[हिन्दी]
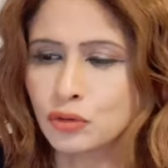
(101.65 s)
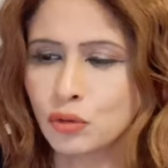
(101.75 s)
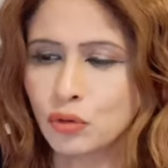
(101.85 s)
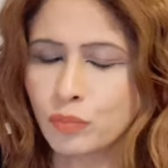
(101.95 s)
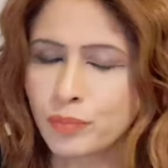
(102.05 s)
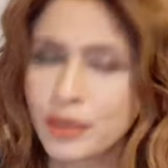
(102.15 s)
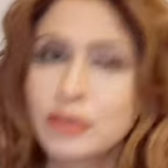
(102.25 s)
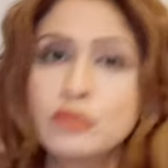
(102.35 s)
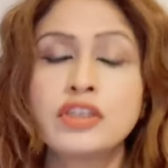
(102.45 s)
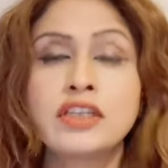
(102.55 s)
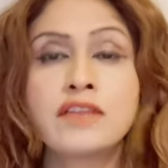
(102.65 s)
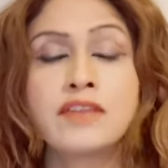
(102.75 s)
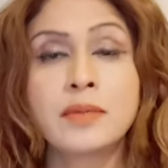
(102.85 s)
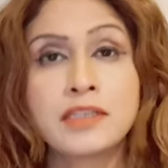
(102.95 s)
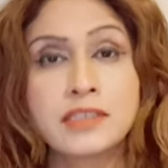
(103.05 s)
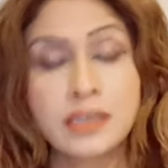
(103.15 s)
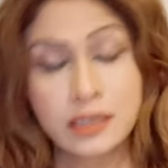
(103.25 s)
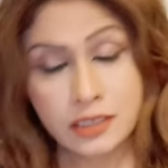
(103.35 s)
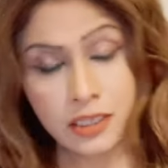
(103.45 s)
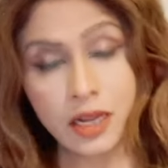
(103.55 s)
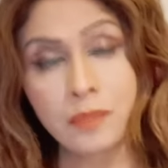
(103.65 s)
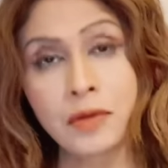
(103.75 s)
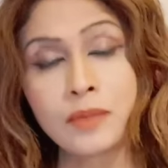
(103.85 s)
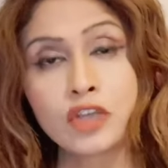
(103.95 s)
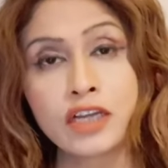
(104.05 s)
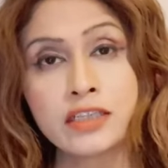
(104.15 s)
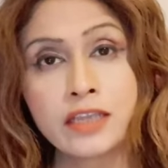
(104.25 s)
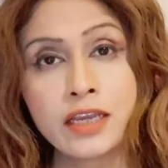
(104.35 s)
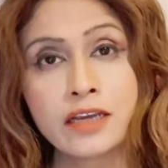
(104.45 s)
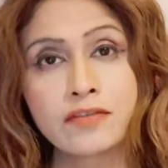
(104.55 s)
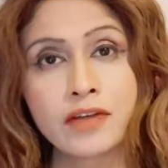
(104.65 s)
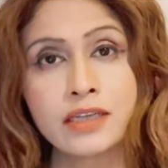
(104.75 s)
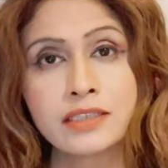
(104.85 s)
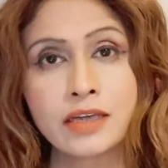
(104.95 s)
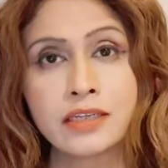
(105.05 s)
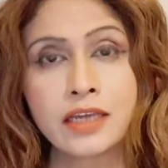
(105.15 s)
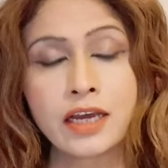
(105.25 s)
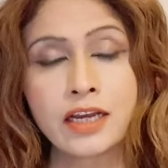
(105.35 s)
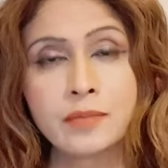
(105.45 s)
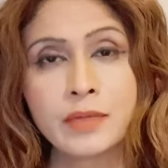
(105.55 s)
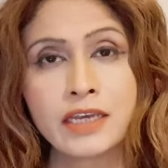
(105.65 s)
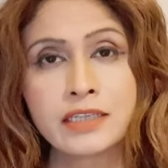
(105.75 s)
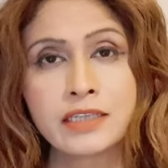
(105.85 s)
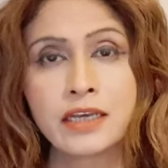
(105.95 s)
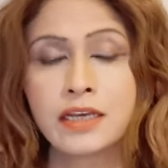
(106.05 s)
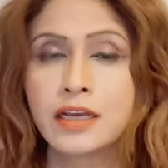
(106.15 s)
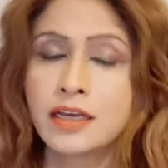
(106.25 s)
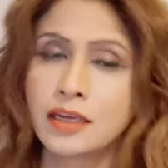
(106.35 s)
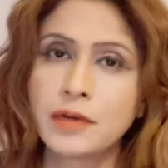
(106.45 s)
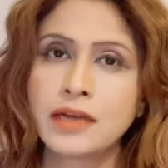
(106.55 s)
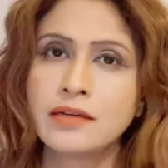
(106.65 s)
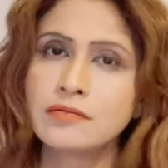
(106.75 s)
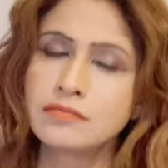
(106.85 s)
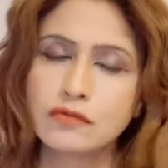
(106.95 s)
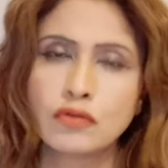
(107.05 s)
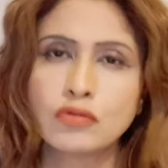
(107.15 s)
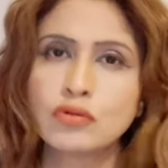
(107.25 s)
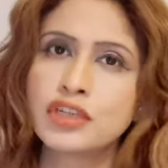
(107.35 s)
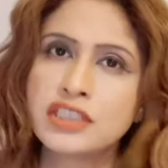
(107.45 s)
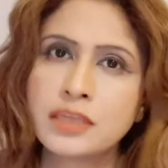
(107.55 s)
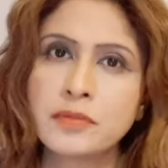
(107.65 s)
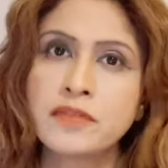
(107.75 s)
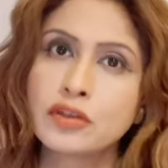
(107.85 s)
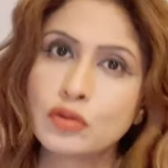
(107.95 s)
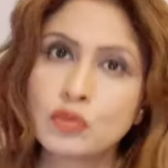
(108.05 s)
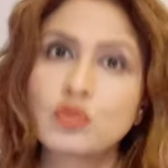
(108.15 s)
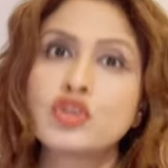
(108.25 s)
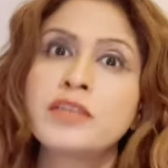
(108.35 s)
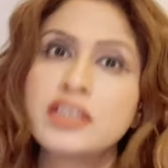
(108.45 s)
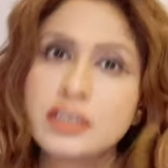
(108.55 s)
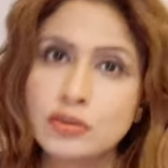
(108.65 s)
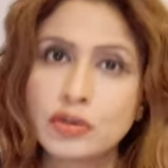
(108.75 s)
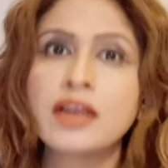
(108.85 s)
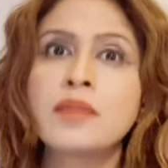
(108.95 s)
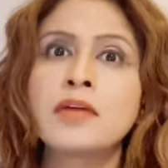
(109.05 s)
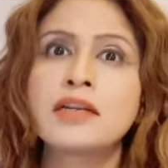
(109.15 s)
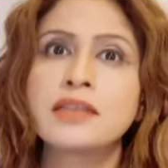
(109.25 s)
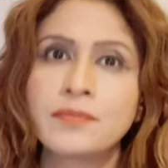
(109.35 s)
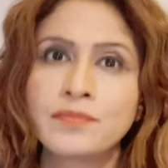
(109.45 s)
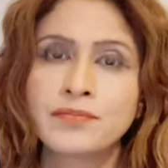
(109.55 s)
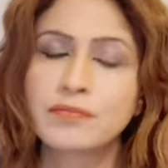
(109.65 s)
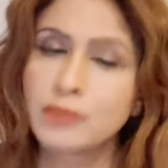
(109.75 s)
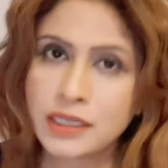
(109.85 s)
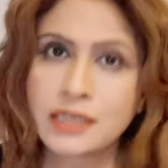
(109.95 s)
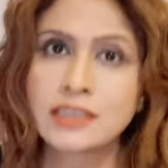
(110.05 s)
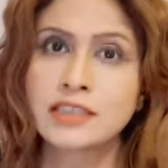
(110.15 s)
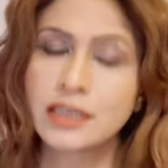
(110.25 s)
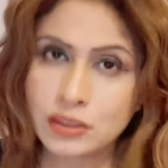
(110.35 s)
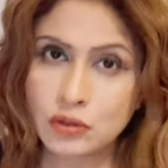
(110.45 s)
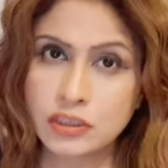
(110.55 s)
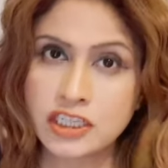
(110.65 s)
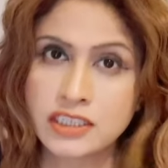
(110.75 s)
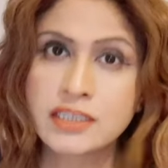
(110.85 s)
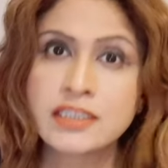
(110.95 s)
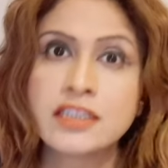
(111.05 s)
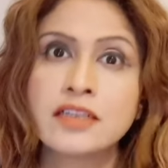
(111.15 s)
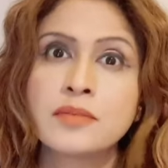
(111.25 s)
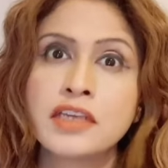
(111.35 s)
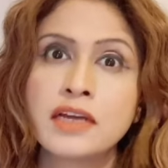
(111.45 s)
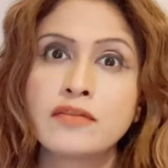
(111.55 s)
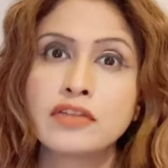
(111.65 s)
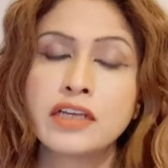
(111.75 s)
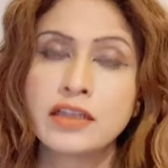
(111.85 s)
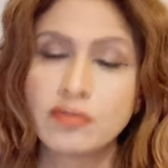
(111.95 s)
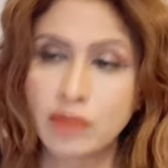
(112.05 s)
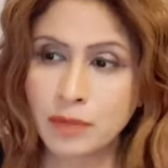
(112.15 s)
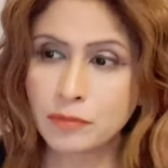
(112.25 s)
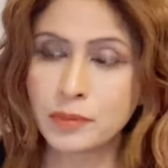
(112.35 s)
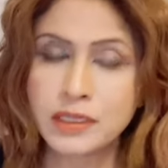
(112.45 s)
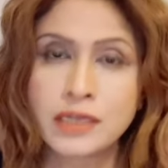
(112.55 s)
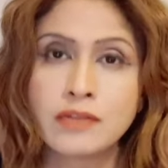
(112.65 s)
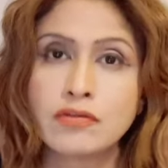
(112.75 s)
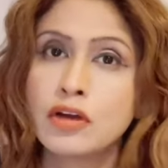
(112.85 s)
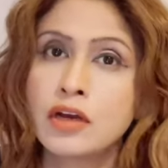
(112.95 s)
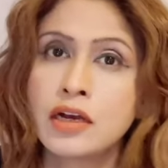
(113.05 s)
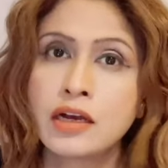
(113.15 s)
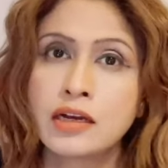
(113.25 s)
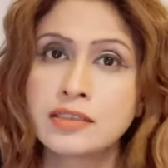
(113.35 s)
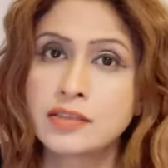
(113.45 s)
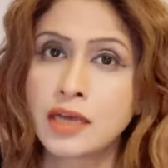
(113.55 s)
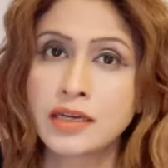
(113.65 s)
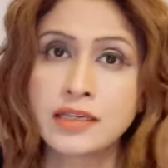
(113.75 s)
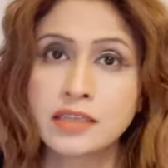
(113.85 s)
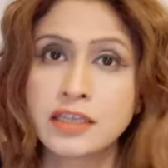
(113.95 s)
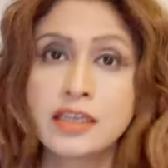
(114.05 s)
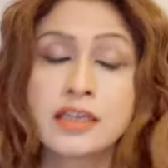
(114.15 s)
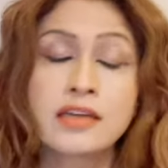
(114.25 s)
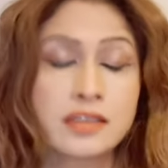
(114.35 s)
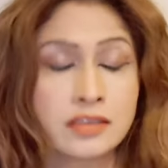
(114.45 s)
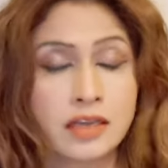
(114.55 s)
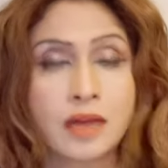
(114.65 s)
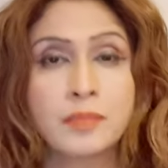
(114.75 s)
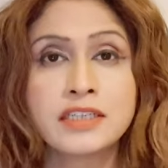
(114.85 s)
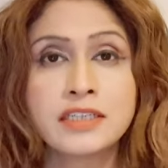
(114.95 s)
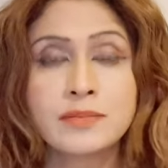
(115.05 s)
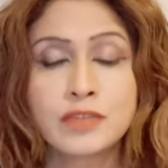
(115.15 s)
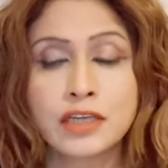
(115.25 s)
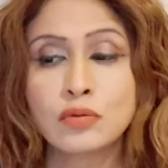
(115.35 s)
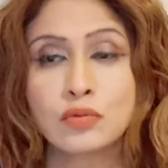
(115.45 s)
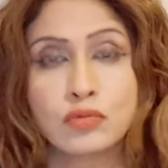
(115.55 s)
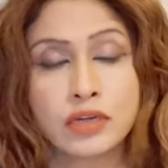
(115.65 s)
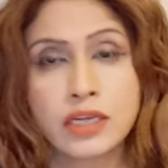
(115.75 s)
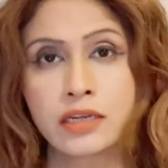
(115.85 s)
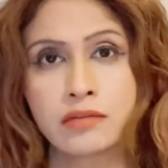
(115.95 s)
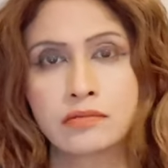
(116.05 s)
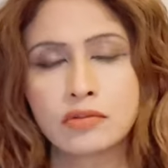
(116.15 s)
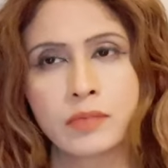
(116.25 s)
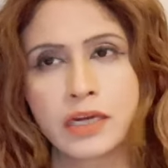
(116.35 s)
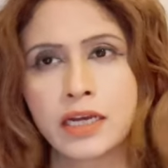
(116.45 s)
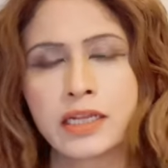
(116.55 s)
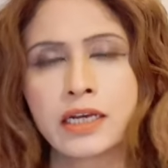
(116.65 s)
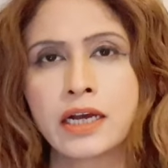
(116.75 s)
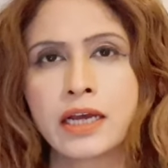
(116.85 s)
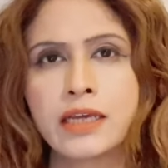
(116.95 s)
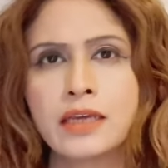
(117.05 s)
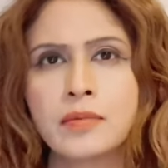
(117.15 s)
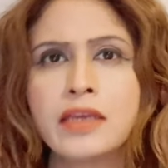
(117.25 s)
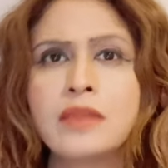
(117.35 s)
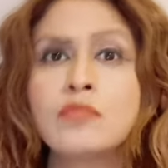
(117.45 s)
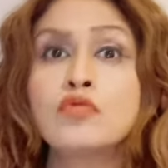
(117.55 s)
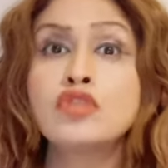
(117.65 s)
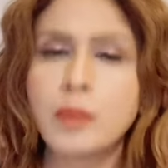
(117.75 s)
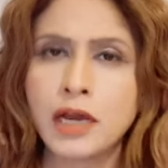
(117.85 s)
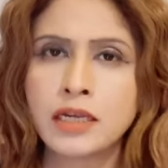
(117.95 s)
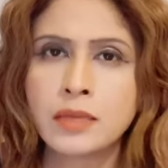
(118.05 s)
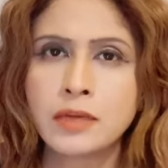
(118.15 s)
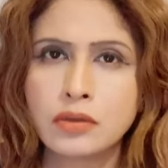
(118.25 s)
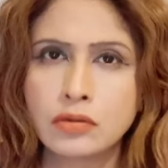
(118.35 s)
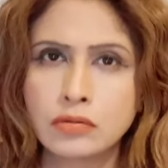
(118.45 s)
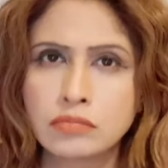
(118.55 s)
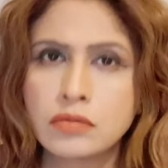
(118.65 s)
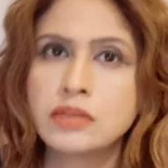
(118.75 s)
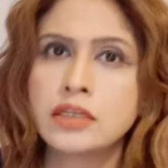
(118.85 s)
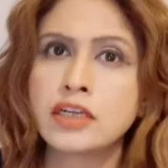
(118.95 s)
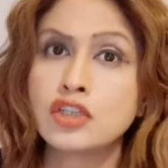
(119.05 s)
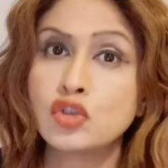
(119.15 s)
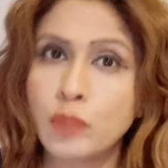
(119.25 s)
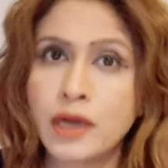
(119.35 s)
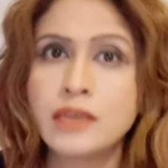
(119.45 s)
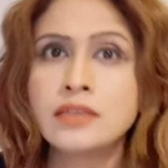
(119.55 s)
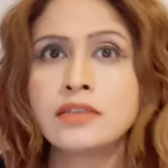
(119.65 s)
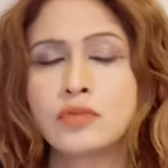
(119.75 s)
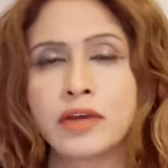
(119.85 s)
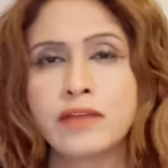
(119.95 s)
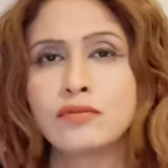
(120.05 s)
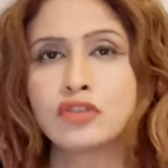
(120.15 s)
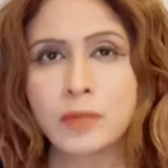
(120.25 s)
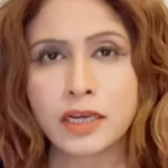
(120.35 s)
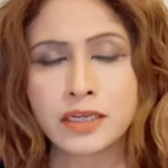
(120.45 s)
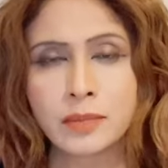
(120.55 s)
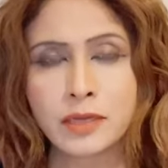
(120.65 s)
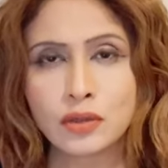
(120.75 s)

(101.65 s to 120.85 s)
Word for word: तो फिर दूसरी तरफ ये पता चला कि जनाब आप जानते हैं कि अफ़गानिस्तान के हालात भी कैसे हैं कि पायन वो तो किसी भी वक्त कुछ भी चीज़ उठा के मार दें पता ही ना चले जो जैसी जैसी धमकियां वो दे रहे हैं वो आपको पता है ना वो स्टानिक जई नाम भी अजीब सा है तो उन्होंने तो बाकायदा कहा है कि भाई मुंह संभाल के बात करो ज़रा ज़ुबान जो है वो संभाल के